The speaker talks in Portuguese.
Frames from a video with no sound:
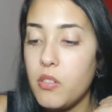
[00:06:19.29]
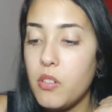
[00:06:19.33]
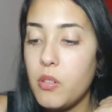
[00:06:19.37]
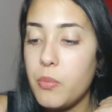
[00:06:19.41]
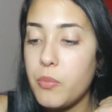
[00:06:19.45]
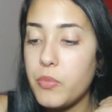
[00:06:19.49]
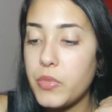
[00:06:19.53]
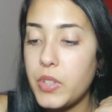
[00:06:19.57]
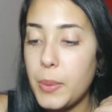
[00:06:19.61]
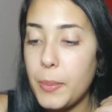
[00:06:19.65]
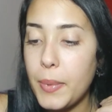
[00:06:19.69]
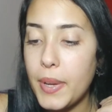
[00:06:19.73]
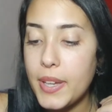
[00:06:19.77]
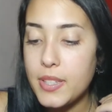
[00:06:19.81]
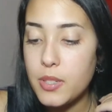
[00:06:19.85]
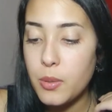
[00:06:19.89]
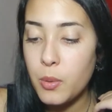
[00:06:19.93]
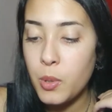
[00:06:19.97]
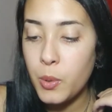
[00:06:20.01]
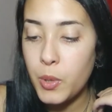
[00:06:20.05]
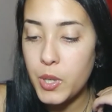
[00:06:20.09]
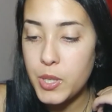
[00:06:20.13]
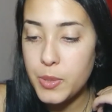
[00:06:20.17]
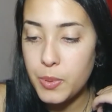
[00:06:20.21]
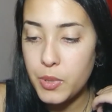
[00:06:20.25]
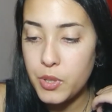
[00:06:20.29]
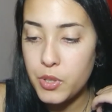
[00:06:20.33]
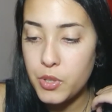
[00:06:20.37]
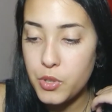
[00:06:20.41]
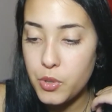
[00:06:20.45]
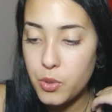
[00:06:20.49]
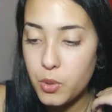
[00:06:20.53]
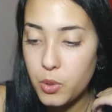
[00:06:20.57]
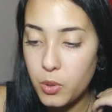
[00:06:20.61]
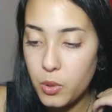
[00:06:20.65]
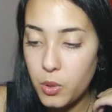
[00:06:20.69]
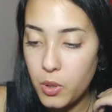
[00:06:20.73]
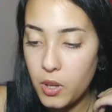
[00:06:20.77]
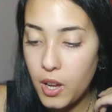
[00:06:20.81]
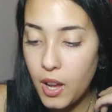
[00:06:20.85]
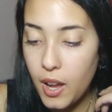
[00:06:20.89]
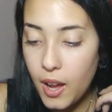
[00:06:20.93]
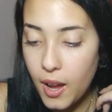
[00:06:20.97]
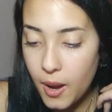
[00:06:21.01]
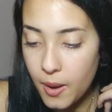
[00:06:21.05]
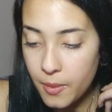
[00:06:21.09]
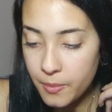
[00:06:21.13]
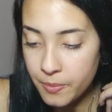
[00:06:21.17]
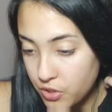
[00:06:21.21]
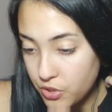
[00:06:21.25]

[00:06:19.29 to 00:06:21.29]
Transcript: Bom, tem mais alguma coisa pra gente colocar?